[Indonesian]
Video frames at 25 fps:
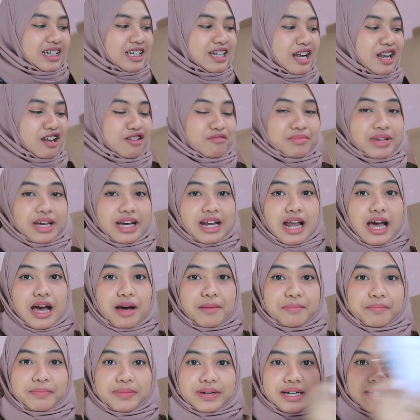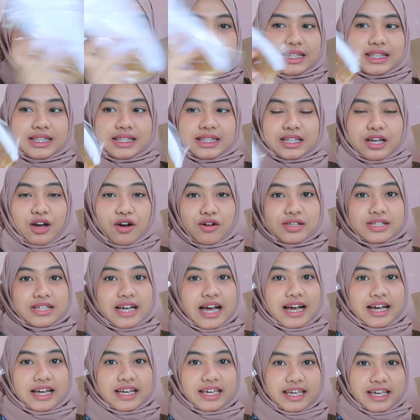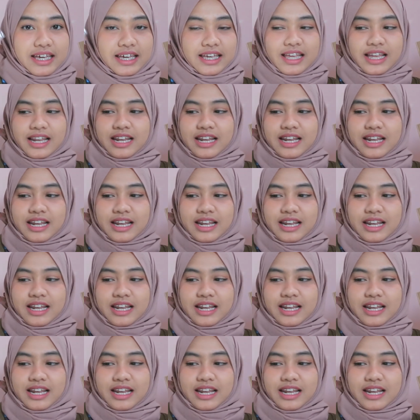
di dalamnya dapet kaos kaki